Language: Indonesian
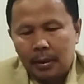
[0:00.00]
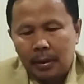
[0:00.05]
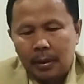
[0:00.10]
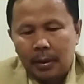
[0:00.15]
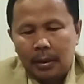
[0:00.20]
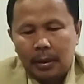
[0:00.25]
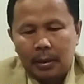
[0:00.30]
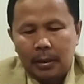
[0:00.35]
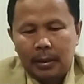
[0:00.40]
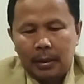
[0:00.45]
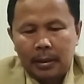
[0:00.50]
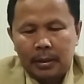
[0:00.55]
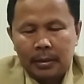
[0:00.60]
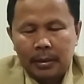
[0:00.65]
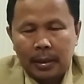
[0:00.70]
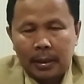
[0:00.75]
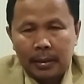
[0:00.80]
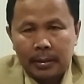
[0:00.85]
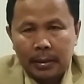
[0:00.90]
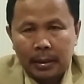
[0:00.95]
dari
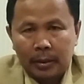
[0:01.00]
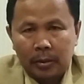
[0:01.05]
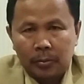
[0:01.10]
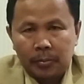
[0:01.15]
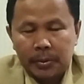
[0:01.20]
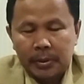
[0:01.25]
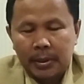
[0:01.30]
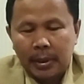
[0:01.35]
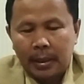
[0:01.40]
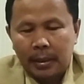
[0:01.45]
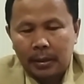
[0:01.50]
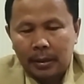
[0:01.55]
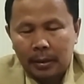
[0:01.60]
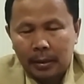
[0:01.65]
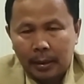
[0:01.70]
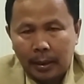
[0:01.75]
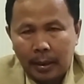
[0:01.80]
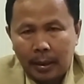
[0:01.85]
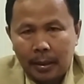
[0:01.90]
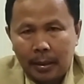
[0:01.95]
salah satu
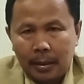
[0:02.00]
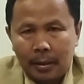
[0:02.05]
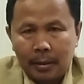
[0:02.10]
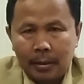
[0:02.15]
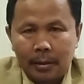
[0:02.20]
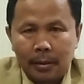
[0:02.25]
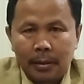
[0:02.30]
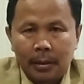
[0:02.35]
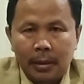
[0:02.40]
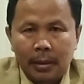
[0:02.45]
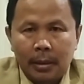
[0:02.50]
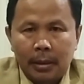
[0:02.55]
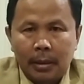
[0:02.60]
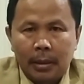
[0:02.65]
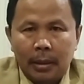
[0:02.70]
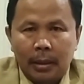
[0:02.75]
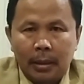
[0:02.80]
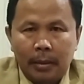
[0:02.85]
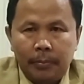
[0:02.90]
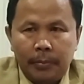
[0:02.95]
pesantren,
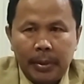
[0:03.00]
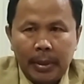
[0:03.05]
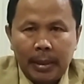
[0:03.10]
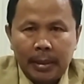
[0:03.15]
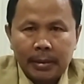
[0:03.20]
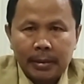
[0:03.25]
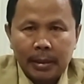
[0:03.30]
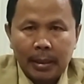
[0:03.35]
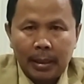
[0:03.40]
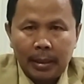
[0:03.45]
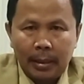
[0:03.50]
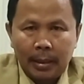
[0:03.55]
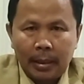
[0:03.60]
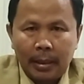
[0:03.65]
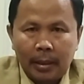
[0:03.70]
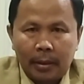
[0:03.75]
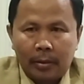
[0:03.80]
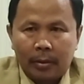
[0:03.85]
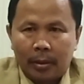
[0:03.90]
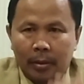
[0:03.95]

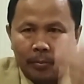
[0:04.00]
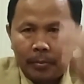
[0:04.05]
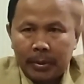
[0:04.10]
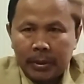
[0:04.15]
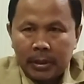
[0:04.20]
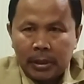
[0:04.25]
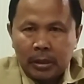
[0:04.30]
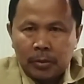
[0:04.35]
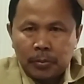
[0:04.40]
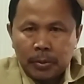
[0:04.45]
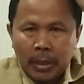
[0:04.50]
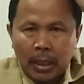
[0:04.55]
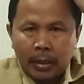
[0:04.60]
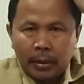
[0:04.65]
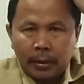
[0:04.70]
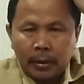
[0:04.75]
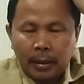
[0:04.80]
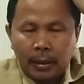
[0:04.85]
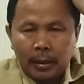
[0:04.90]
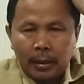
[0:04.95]
biasanya core bisnis
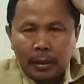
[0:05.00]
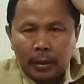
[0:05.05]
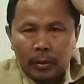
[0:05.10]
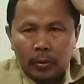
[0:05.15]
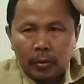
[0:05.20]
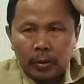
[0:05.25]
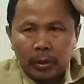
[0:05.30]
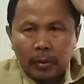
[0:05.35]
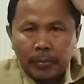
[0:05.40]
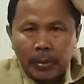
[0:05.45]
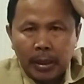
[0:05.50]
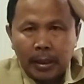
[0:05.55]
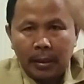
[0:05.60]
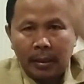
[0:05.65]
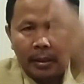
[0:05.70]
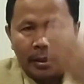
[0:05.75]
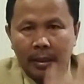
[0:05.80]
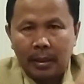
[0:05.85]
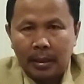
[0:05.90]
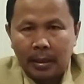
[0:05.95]
pesantren itu
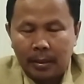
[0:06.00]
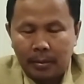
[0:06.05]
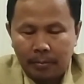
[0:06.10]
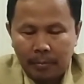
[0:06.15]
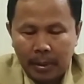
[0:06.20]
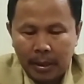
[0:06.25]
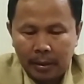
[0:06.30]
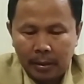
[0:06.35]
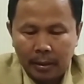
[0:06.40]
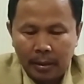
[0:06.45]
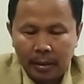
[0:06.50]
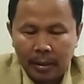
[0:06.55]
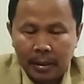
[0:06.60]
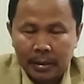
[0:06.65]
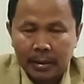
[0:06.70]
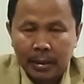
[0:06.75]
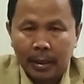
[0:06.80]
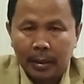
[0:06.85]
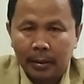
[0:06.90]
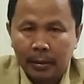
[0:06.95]
kemandirian, mandirinya
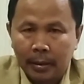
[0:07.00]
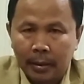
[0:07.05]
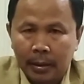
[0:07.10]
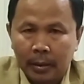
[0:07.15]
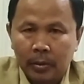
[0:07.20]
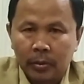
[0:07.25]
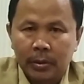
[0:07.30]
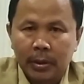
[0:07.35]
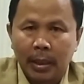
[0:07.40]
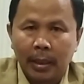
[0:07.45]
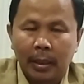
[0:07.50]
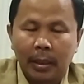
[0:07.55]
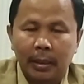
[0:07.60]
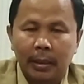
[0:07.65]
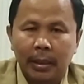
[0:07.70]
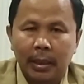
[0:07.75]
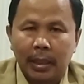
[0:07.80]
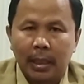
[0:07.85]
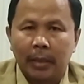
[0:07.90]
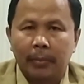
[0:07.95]
santri itu sangat
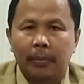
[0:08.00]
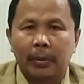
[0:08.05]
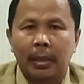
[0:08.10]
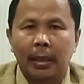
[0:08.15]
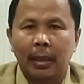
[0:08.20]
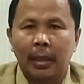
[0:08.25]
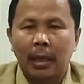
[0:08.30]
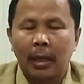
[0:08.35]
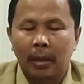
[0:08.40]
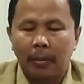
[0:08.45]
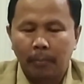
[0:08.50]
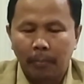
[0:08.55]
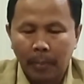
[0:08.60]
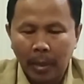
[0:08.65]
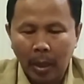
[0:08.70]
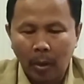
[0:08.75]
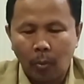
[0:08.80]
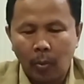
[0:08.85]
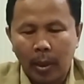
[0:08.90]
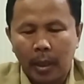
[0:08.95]
diharapkan. Nah,
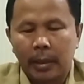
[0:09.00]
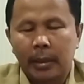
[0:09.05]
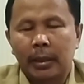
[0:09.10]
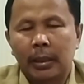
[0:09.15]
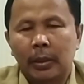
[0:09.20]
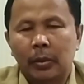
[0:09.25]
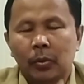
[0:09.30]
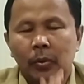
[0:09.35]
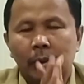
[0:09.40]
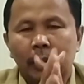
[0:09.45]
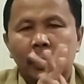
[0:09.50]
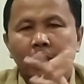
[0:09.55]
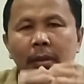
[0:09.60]
bawa itu ke